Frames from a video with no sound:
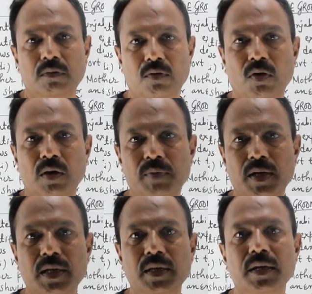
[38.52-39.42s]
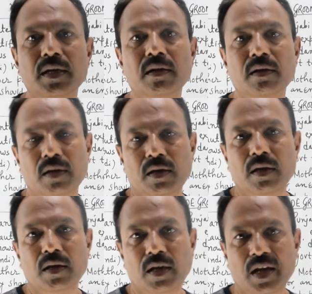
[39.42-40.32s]
कॉलम के लिए
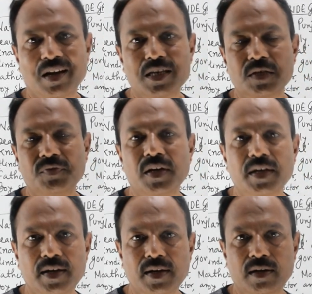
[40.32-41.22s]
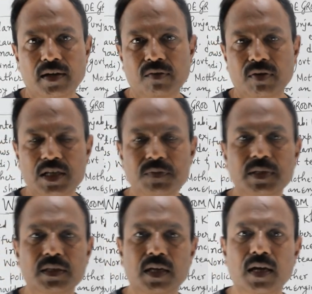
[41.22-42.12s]
एक क्लासिफाइड
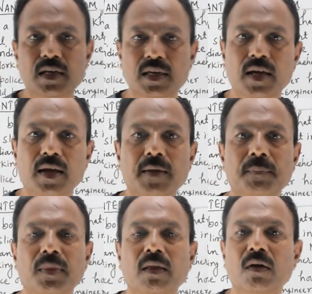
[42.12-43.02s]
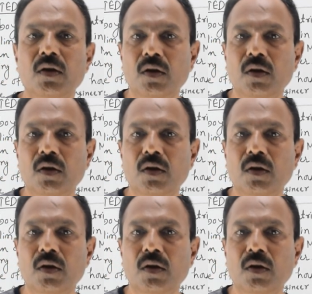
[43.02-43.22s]
एडवर्टाइजमेंट तैयार किया है